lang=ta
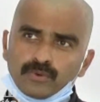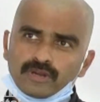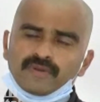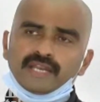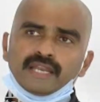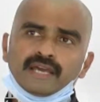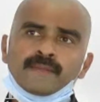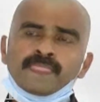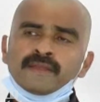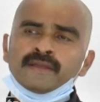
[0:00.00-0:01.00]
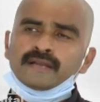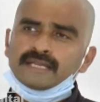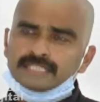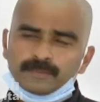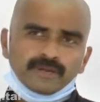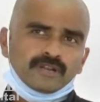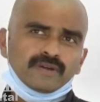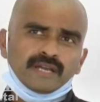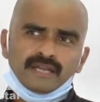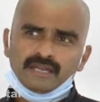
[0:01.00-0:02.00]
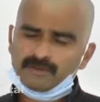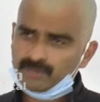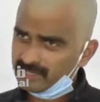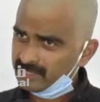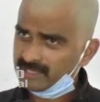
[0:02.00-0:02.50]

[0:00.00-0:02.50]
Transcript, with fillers: போகிற வழியில் கஷ்டப்படுறவங்க ஒரு